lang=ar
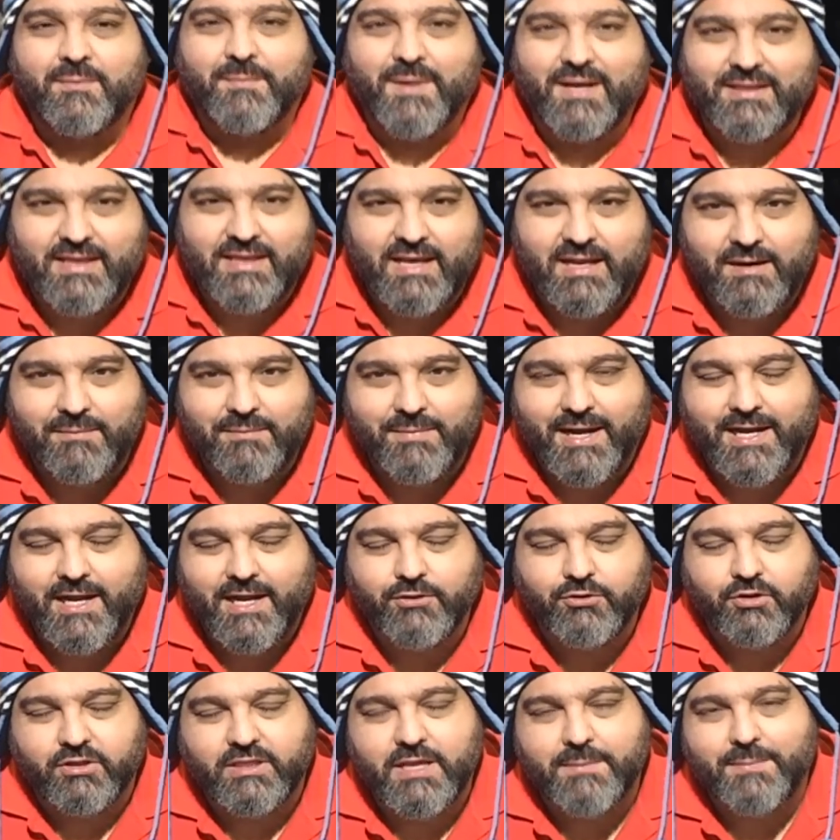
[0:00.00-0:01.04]
مثل ما
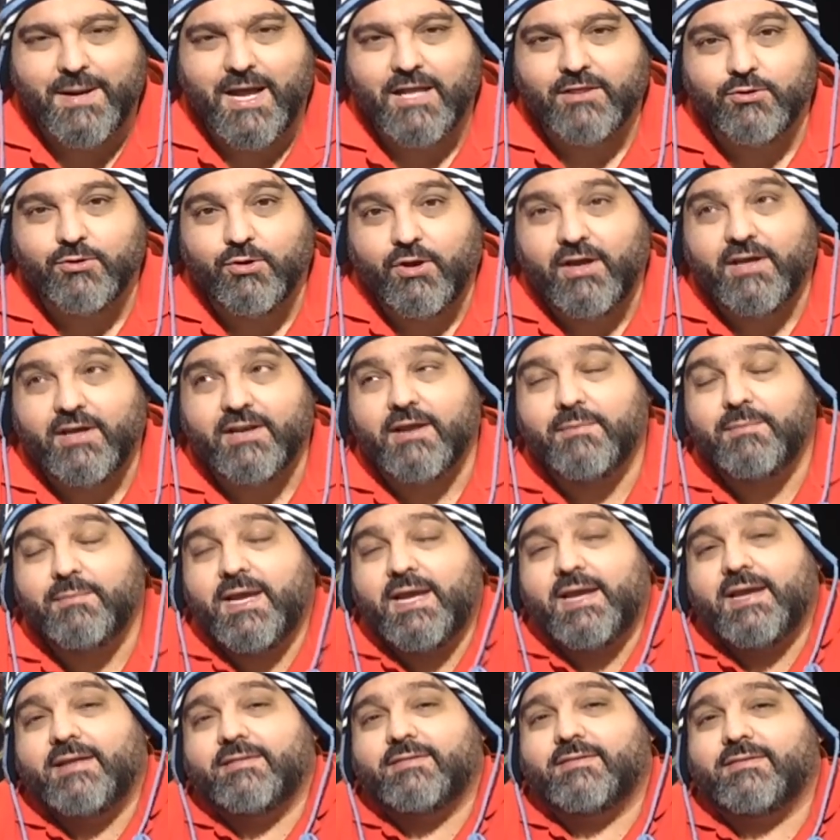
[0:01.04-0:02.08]
كنتوا تبعتوا
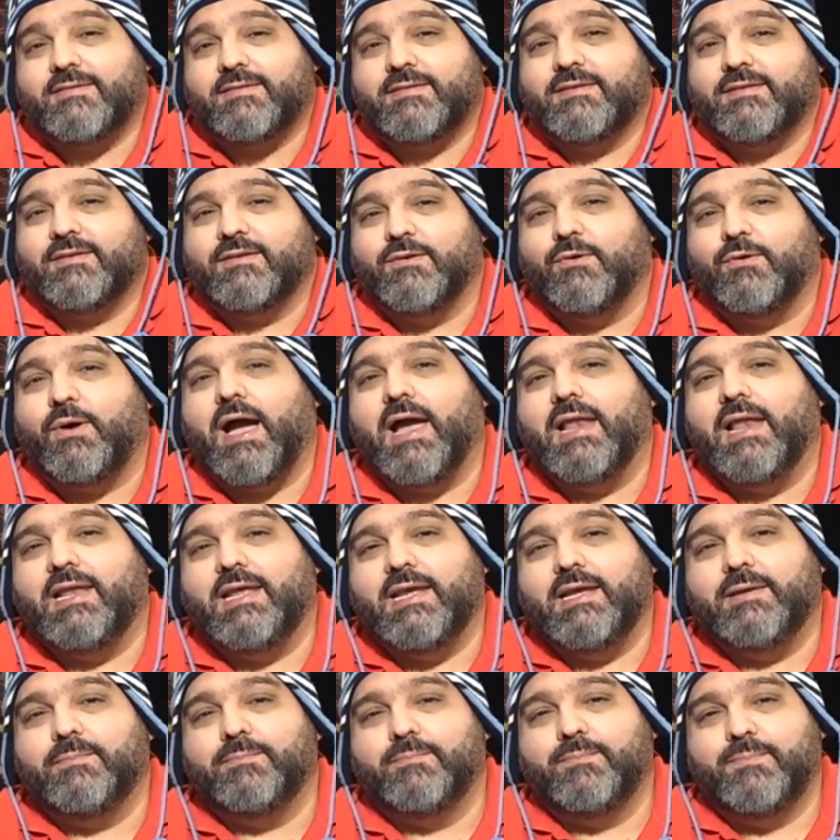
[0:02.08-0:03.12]
حرمات
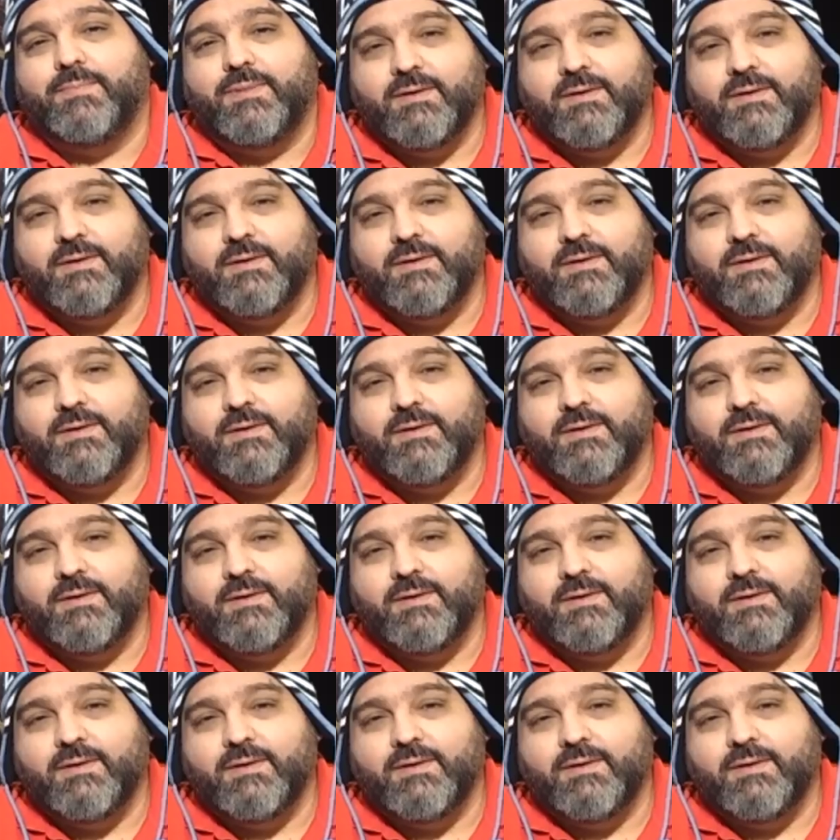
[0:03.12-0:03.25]
وحليب